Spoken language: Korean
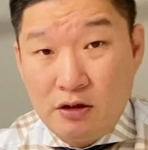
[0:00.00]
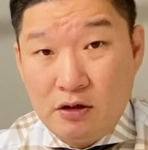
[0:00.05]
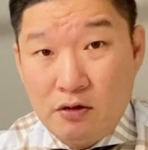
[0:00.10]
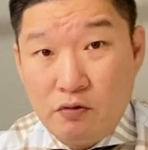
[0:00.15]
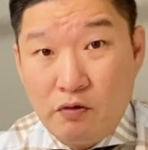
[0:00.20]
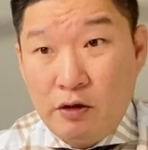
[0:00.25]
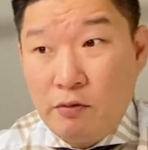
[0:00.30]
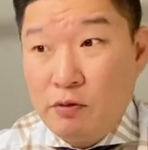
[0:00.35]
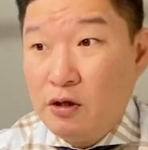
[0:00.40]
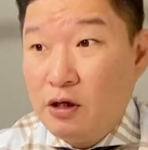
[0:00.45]

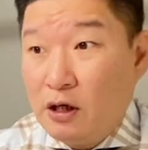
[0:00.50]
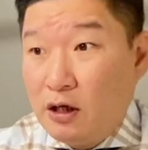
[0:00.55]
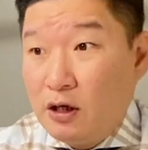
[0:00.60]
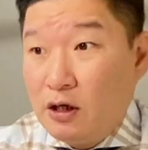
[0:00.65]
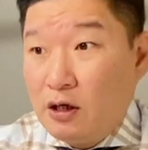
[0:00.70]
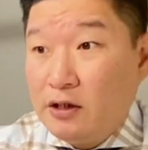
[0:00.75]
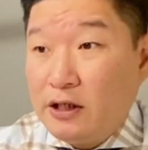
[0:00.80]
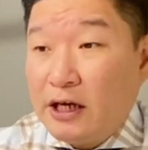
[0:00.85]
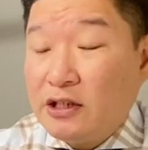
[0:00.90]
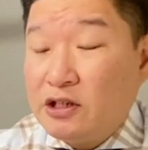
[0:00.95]
왜냐면
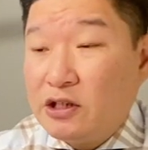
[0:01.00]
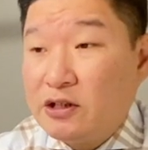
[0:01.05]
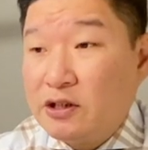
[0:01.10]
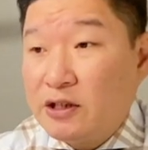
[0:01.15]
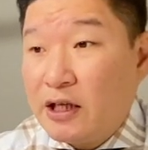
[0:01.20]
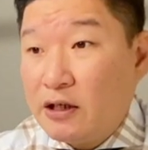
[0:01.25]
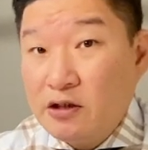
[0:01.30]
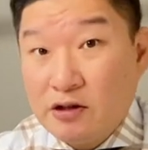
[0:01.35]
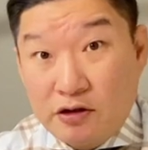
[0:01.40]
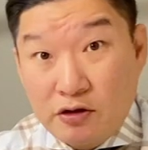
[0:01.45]

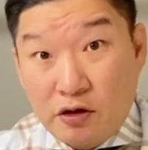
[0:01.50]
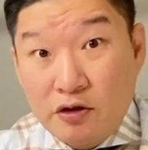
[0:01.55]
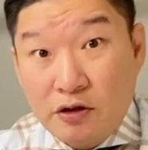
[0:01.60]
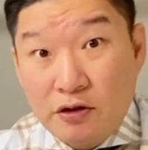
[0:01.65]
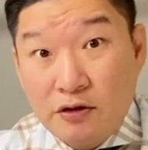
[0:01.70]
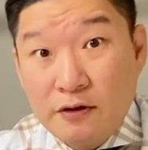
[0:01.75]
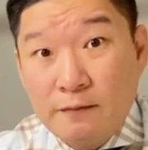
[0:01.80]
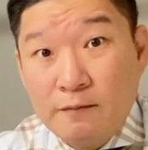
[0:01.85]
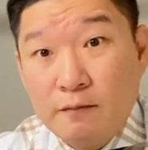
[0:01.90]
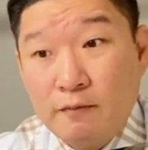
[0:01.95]
예측되는
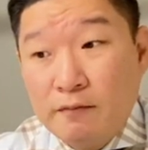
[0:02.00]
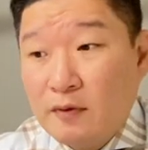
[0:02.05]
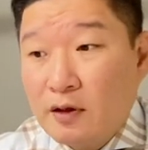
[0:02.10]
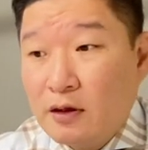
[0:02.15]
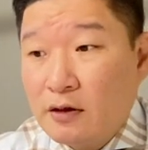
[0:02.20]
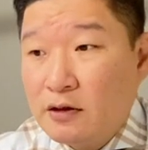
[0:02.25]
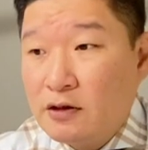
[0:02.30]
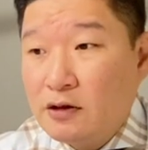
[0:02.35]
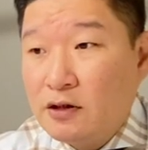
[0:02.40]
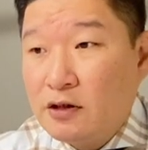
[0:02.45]
그런
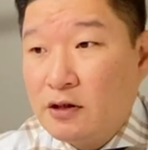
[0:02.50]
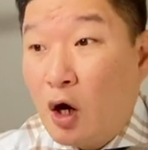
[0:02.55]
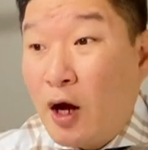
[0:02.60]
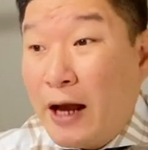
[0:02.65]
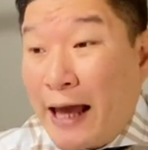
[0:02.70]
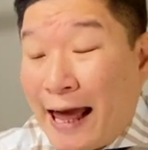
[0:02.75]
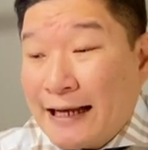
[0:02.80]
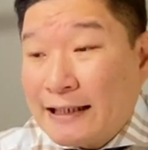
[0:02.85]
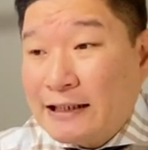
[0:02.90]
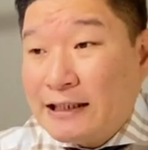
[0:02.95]
그
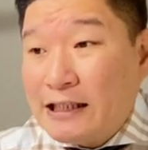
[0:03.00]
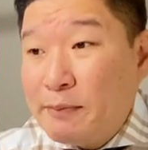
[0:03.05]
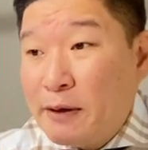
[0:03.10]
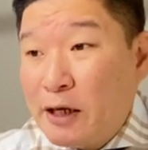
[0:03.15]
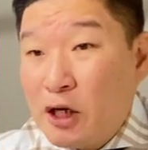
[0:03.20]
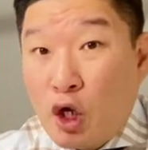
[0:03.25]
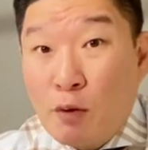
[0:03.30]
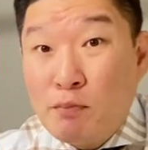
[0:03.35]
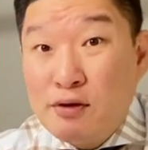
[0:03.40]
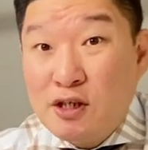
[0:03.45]
에스티메리
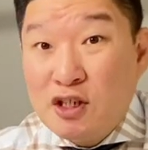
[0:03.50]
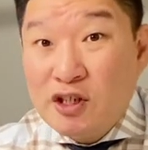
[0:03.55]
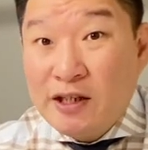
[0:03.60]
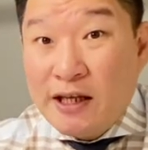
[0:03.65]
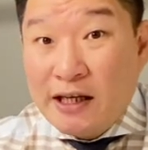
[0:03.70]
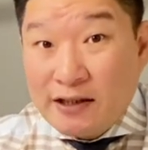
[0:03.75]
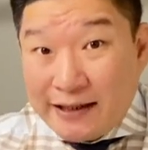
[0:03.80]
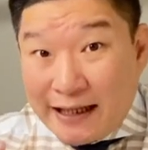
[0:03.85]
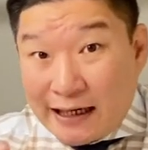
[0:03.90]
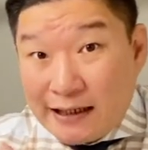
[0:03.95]
컴플리시
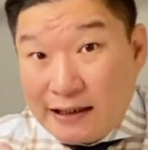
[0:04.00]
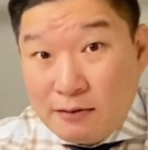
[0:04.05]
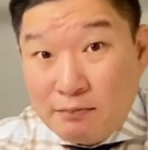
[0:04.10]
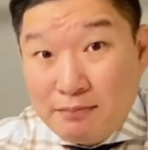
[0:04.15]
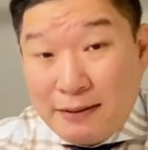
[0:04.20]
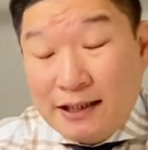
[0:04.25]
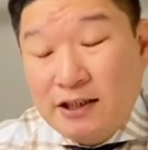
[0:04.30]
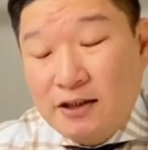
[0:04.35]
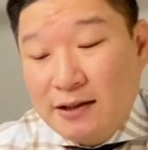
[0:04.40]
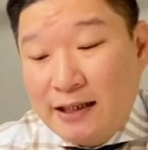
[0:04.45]
데이를 날,
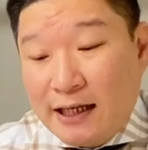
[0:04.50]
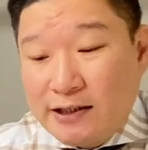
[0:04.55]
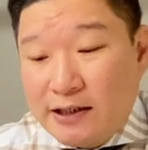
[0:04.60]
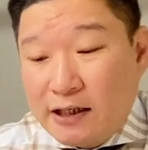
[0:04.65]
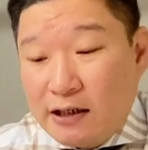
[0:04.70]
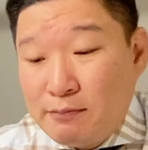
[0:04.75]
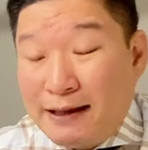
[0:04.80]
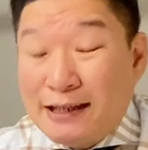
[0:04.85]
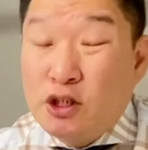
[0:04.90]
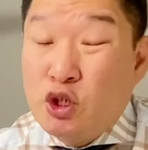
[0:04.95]

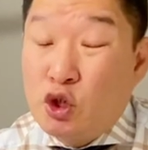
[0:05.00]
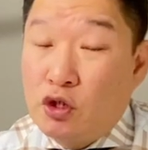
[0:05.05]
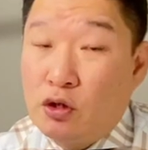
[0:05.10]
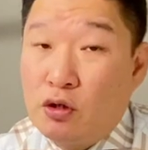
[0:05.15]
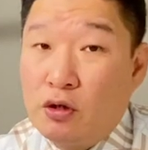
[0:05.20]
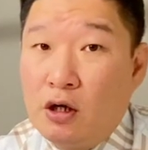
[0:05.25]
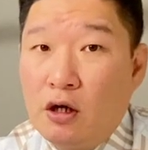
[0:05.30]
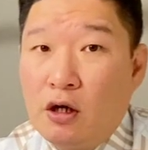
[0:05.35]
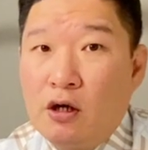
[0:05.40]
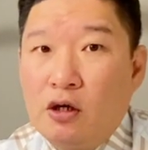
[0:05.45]
날짜를 맞춰서.
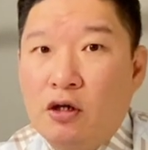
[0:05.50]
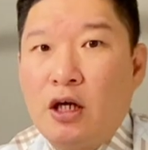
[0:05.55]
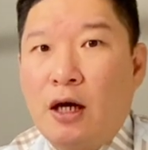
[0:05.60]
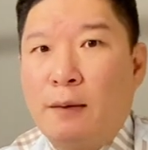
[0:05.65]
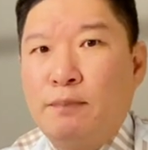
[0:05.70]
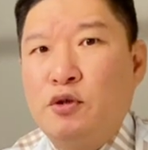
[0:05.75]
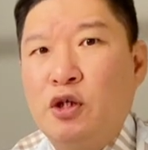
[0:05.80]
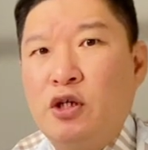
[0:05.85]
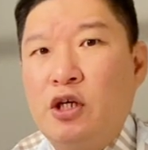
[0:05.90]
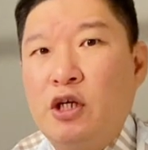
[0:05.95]
근데
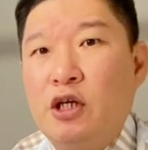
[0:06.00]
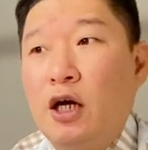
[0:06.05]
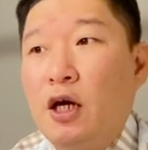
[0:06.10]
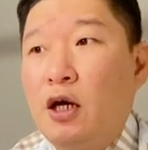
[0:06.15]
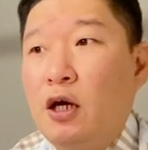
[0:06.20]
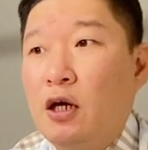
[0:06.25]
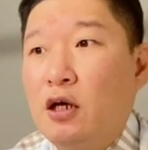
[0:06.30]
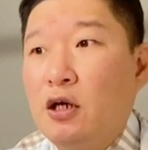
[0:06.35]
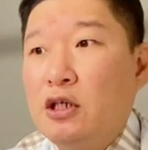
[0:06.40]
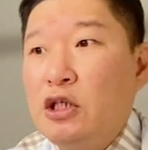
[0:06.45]
갑자기
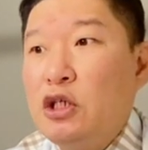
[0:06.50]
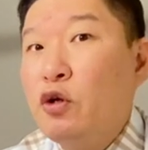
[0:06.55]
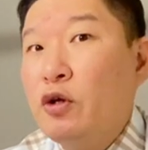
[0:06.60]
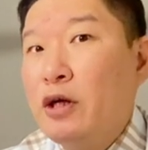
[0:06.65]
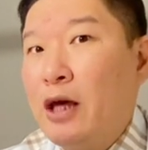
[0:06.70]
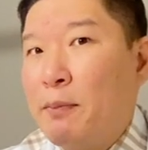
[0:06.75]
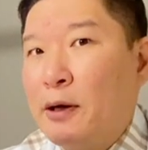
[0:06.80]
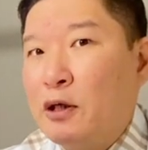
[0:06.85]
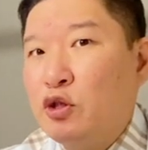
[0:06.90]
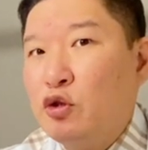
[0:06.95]
이런
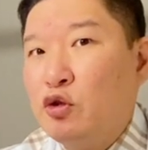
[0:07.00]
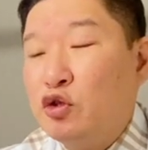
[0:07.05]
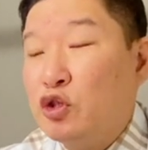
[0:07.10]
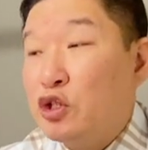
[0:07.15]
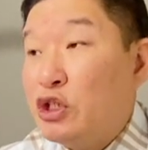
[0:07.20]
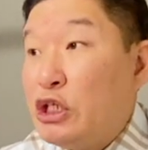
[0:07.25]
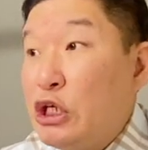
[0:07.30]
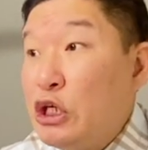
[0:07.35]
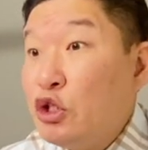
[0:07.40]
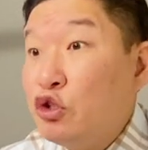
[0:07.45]
개발 수도 있죠.
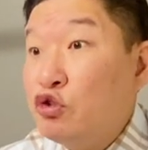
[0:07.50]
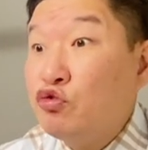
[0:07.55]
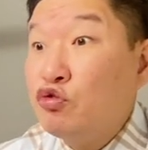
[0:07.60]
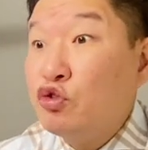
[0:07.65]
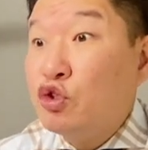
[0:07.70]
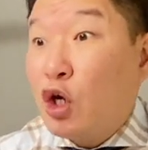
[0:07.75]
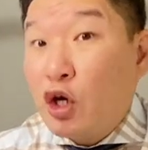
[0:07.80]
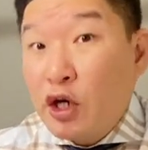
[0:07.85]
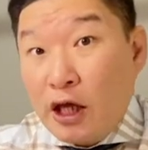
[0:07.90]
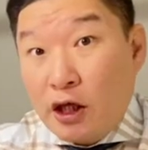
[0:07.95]
2주
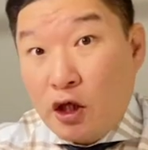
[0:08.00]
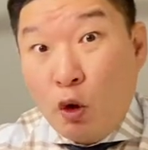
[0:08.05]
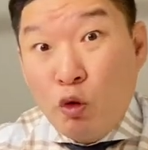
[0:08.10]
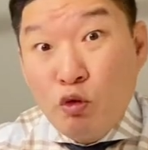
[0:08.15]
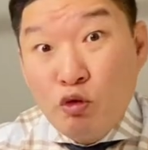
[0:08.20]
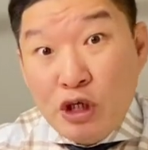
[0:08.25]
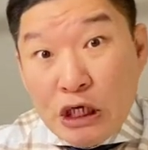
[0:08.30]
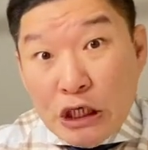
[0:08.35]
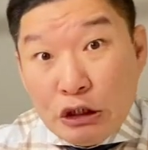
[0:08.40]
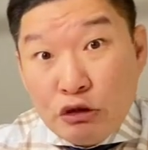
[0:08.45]
전에 겨우
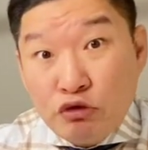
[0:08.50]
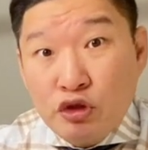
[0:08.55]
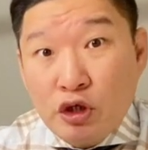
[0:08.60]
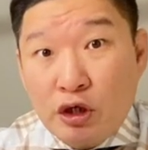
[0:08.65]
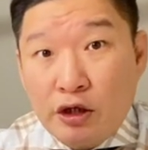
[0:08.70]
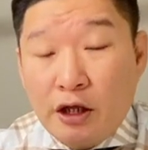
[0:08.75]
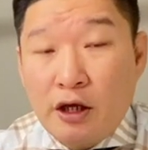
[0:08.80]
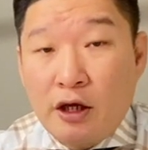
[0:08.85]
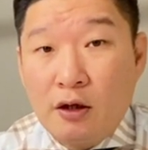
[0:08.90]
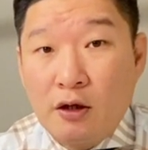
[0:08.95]
2주
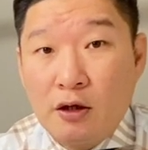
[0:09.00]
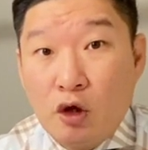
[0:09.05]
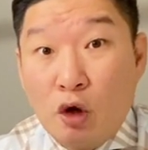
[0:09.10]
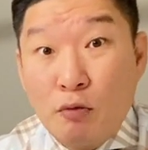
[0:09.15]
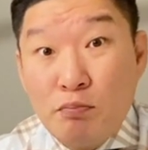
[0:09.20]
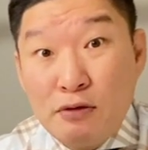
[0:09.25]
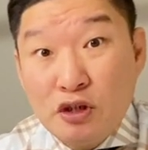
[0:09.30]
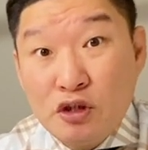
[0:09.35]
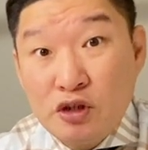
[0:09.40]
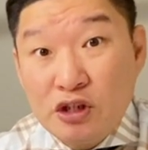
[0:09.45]
전에
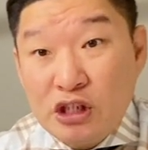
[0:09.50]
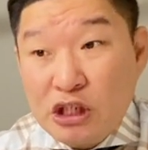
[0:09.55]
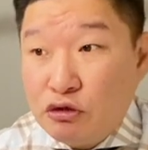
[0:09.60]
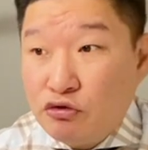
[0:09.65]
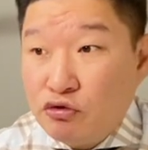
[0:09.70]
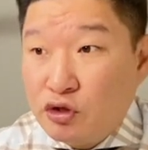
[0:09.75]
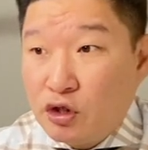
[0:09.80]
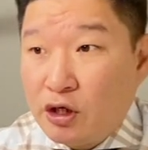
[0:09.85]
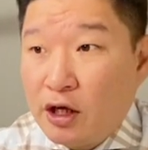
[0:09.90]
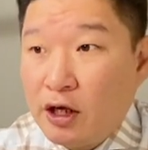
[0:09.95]
컴플리션
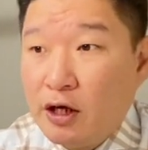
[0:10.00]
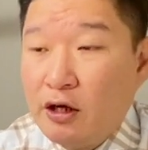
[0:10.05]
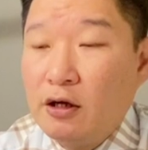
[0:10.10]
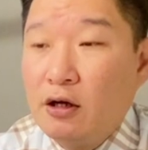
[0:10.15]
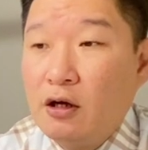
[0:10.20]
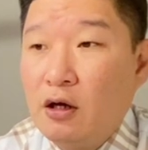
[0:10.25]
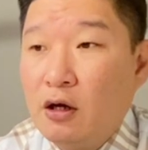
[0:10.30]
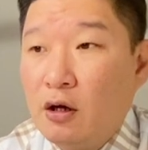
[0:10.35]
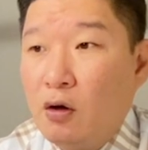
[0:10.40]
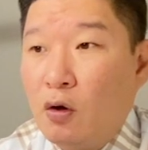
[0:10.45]
2주 전에
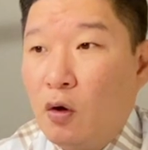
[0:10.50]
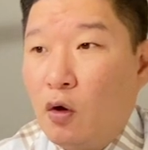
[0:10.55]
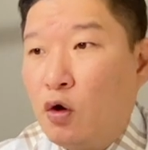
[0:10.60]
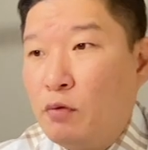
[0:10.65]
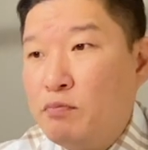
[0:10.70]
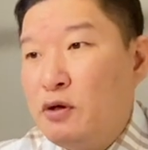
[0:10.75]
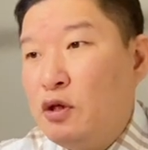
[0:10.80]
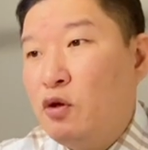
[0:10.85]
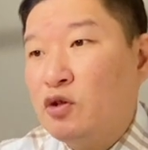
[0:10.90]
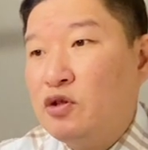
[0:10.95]
어
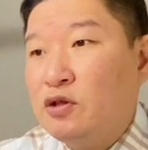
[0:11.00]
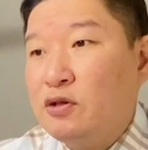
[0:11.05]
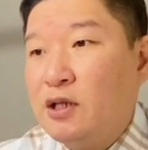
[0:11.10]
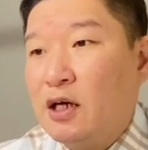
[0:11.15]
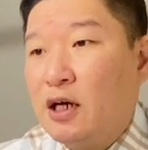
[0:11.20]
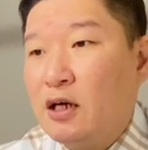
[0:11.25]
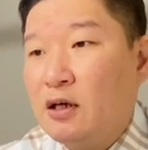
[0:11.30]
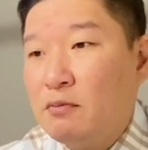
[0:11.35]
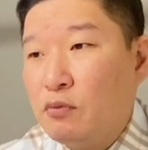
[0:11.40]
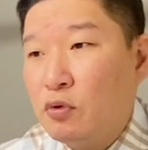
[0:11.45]

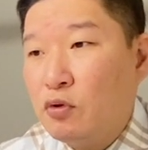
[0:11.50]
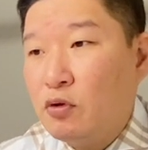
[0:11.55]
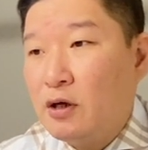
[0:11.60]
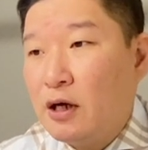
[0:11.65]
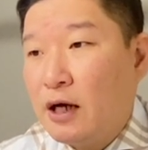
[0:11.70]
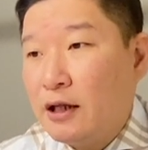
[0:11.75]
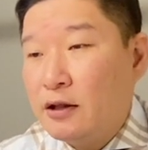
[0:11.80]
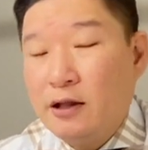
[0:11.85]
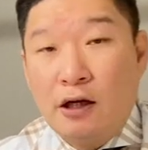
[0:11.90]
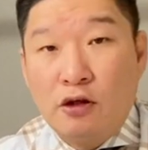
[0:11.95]
미뤄진다. 뭐
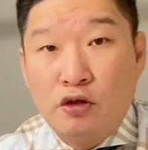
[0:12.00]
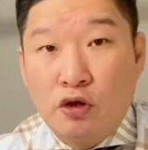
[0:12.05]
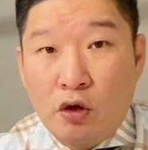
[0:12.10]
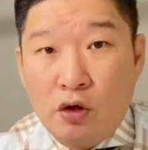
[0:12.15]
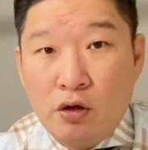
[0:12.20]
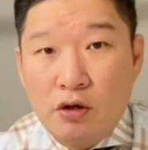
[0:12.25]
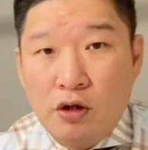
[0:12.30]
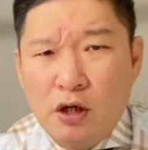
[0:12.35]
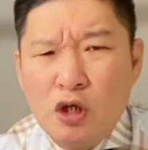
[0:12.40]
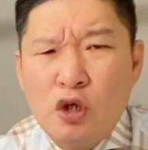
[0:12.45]
한 달
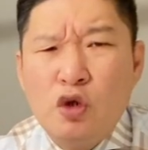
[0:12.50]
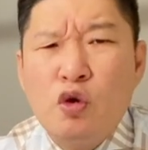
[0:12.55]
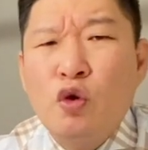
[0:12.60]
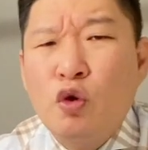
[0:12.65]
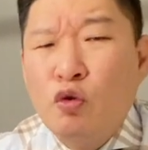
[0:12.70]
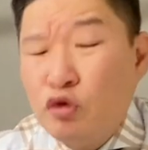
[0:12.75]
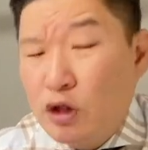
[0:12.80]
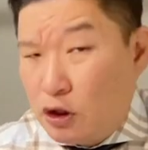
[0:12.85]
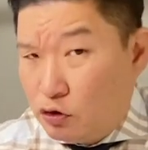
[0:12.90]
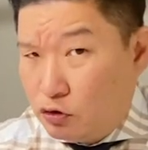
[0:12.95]
더 이런
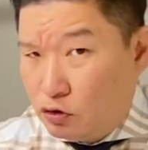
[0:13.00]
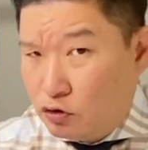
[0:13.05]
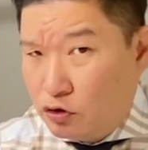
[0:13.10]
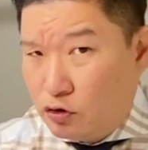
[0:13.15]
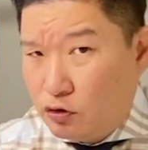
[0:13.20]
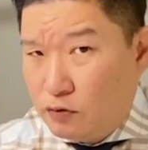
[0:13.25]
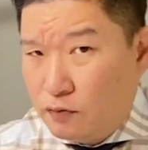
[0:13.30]
경우도 있거든요.